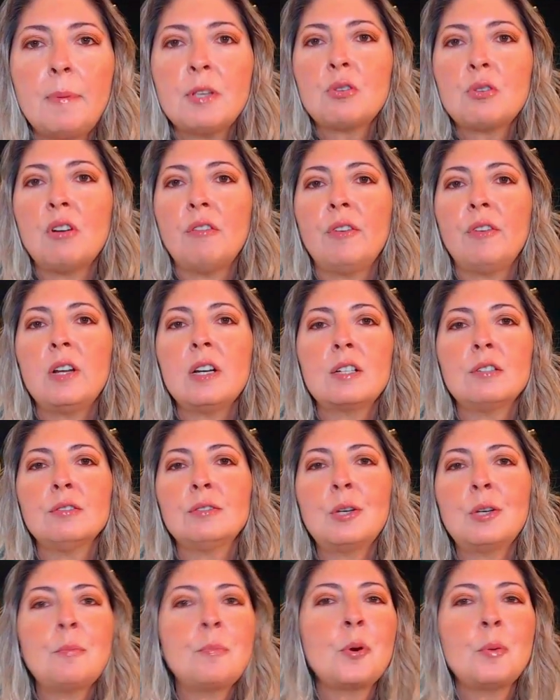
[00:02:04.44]
a pessoa fala que
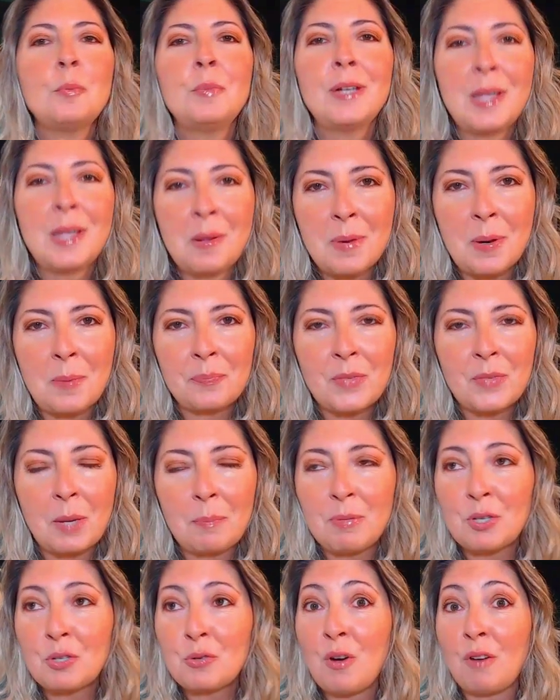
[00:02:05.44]
eu tenho problema,
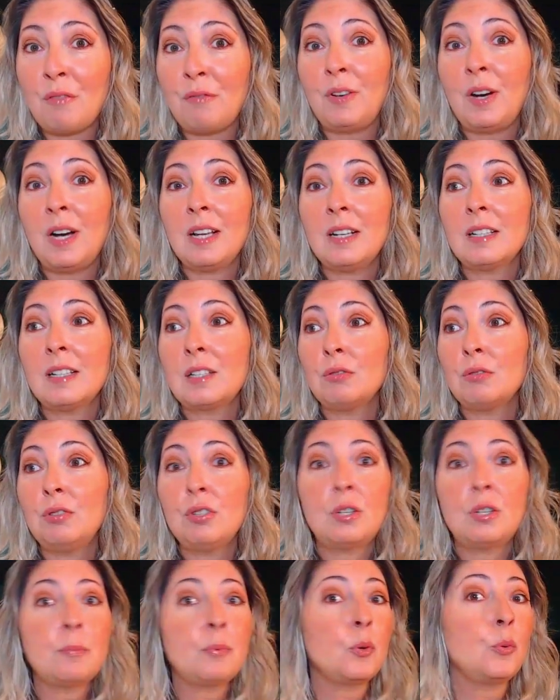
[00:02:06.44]
a pessoa fala que eu
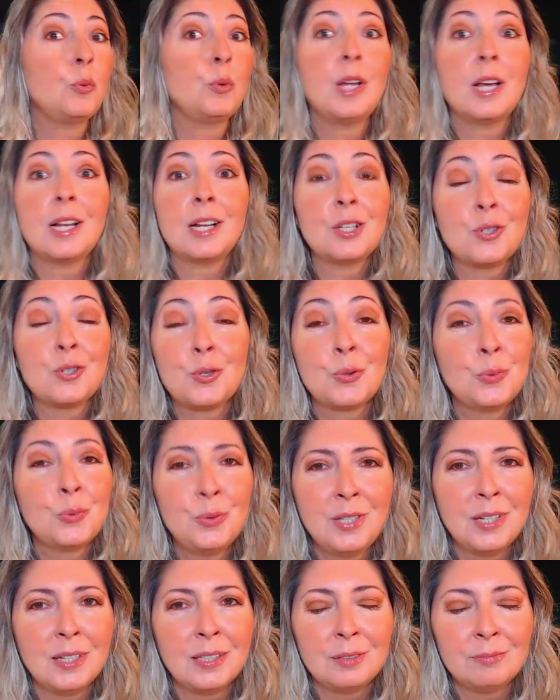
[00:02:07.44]
tenho que procurar
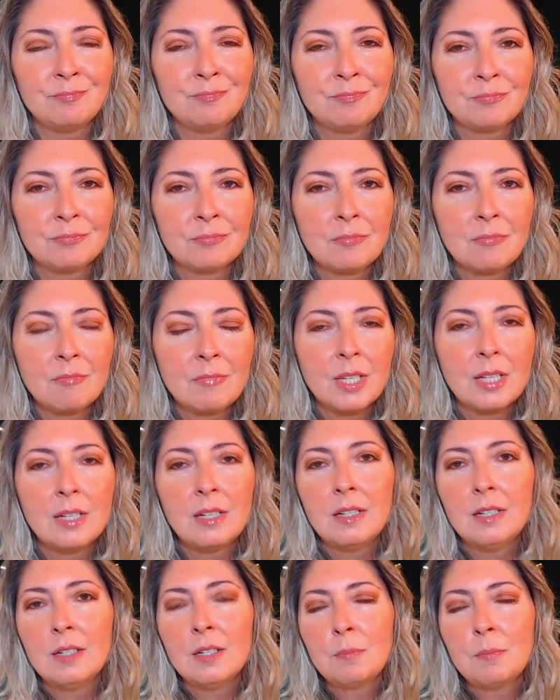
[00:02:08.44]
ajuda.
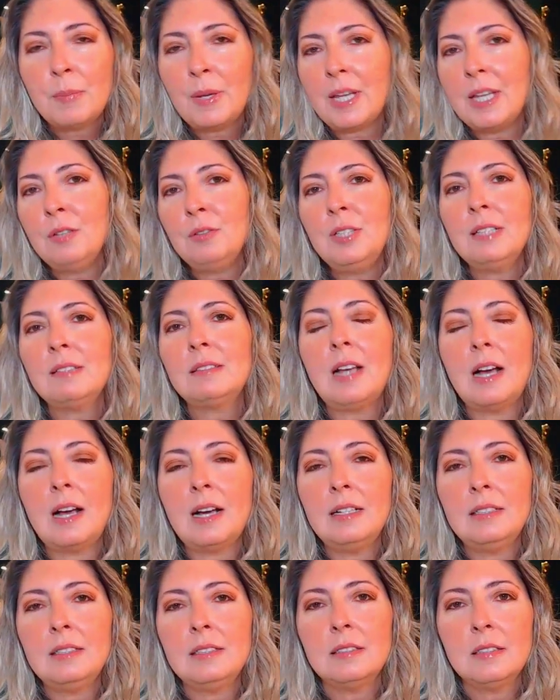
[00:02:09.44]
Pequeno
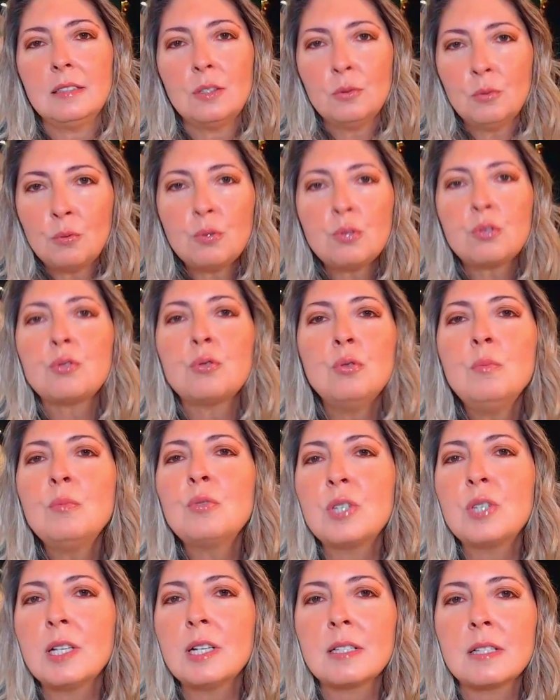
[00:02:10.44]
detalhe, eu não
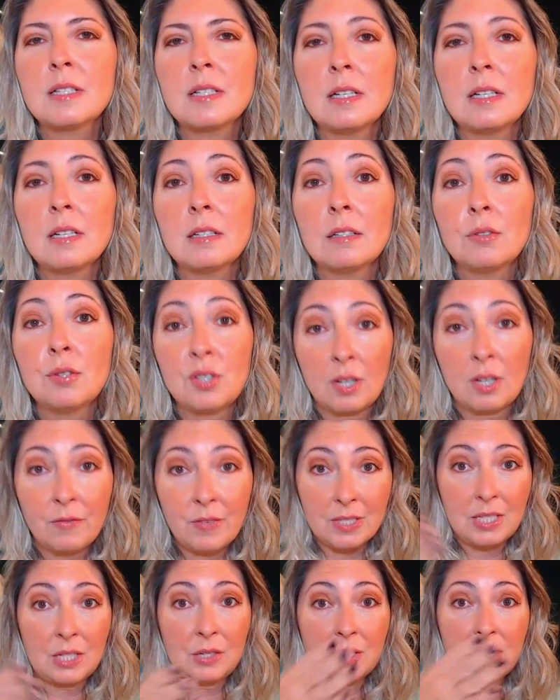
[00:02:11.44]
costumo ser assim. Eu
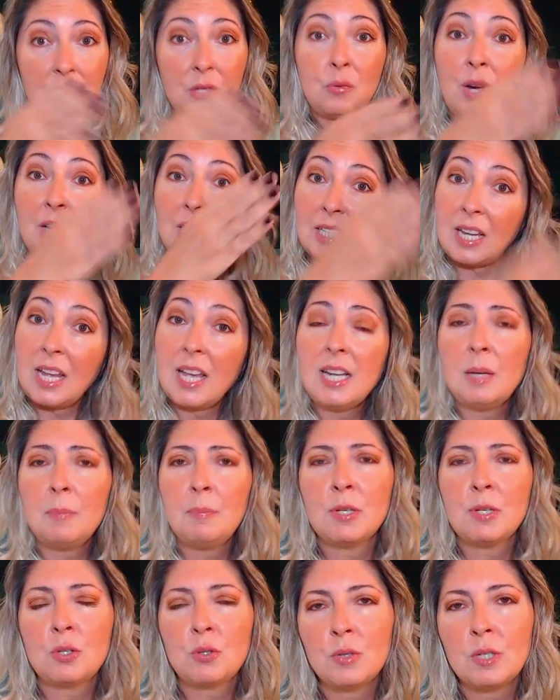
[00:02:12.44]
estava sendo assim com aquela
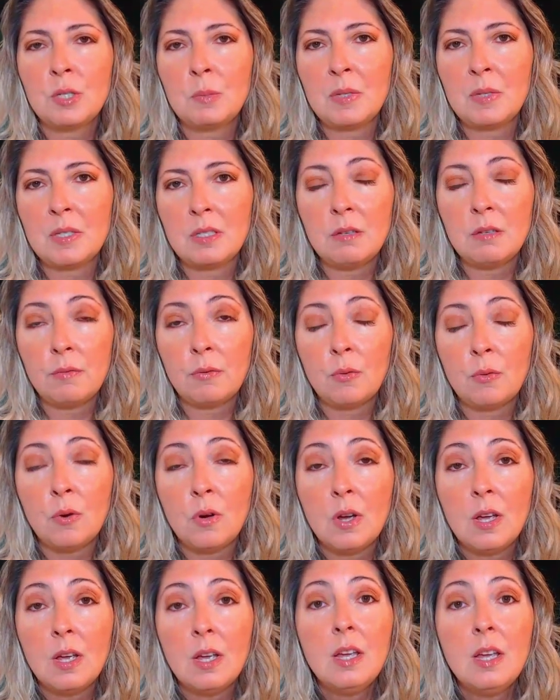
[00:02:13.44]
pessoa específica.
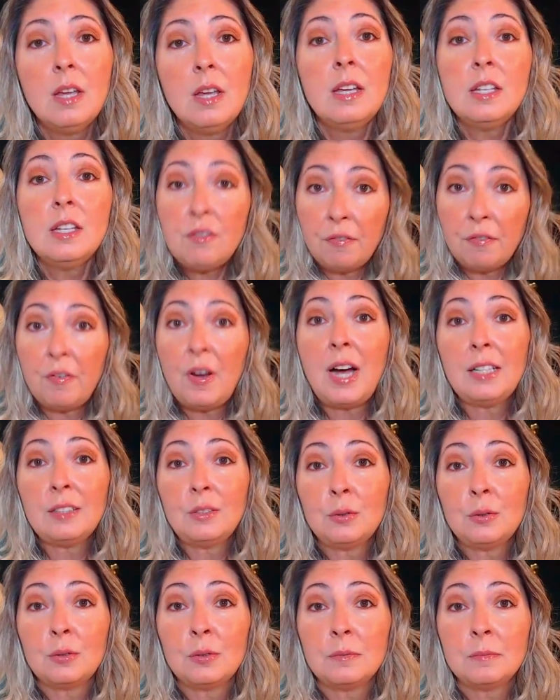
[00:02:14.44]
E de
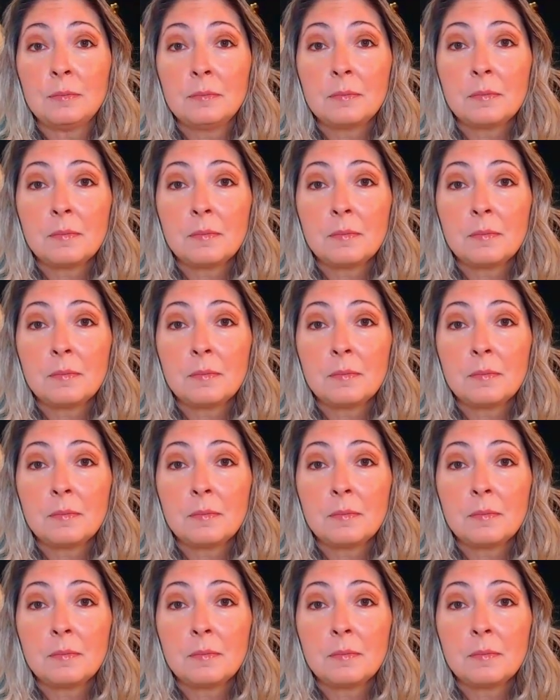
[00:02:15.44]
fato,